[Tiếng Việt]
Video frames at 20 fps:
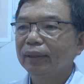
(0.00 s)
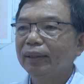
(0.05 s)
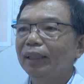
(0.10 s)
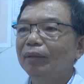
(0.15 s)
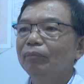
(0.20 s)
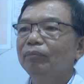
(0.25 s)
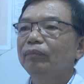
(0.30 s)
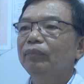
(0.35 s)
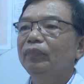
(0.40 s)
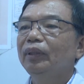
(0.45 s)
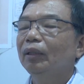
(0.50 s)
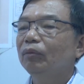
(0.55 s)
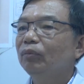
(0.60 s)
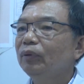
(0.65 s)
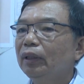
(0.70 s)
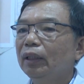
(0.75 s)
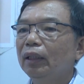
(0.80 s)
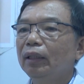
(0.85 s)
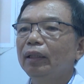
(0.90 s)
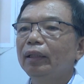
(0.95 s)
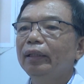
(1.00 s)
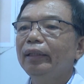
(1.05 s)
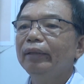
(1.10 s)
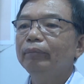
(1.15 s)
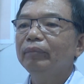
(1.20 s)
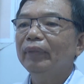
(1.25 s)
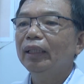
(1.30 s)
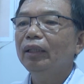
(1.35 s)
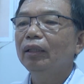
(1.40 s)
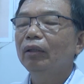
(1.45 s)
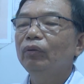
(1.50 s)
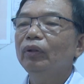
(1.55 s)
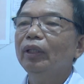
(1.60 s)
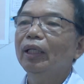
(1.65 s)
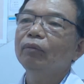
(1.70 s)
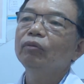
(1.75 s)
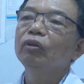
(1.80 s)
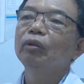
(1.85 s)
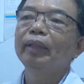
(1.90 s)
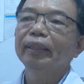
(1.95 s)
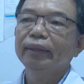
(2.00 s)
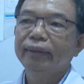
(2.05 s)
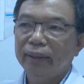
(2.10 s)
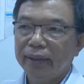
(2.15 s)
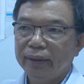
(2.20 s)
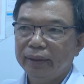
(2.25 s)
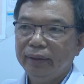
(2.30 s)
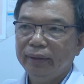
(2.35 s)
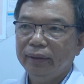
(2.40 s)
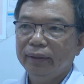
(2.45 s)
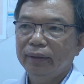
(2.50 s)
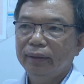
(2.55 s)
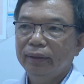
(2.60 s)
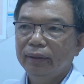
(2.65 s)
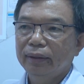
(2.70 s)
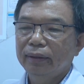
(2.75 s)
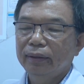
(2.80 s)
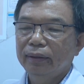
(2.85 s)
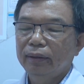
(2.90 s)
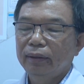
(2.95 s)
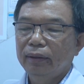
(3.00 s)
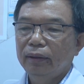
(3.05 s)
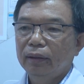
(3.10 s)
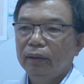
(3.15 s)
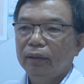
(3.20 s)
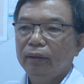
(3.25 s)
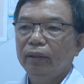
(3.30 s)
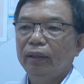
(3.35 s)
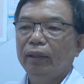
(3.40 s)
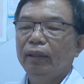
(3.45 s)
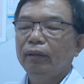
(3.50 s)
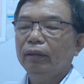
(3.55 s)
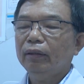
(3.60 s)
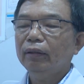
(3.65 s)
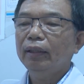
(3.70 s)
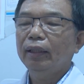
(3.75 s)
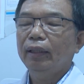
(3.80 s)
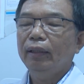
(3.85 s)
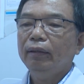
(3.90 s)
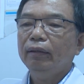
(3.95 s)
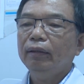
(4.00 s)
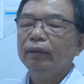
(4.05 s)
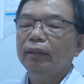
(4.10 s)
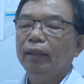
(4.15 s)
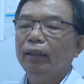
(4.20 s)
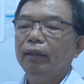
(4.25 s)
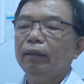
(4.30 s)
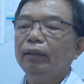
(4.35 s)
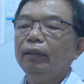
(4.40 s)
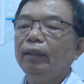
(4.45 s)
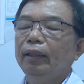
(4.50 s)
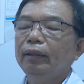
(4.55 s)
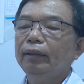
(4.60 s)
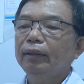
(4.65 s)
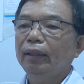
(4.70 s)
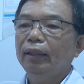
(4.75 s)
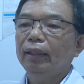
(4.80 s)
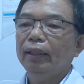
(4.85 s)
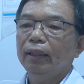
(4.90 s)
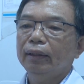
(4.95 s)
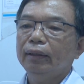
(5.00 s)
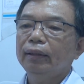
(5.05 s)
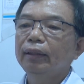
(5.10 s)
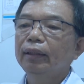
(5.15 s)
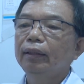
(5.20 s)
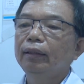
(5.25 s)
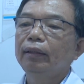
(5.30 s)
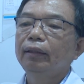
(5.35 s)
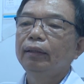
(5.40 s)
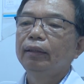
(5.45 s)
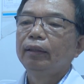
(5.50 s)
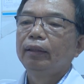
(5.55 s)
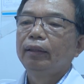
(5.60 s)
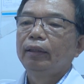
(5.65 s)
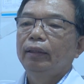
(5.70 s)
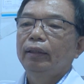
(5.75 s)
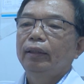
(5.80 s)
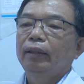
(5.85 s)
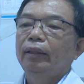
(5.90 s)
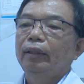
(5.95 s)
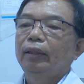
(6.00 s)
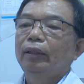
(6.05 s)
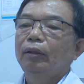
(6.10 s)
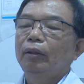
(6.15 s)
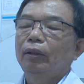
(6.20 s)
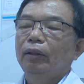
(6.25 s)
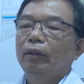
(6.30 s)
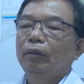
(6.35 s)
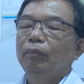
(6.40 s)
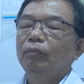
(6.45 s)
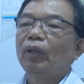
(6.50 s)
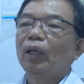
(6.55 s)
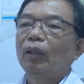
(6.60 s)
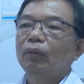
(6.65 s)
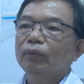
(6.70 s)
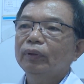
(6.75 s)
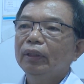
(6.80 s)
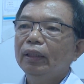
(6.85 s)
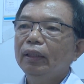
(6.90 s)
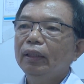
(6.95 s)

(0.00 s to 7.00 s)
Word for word: 100% giống như cái máy đo huyết áp của bác sĩ. Cho nên nó có thể chênh lệch từ 1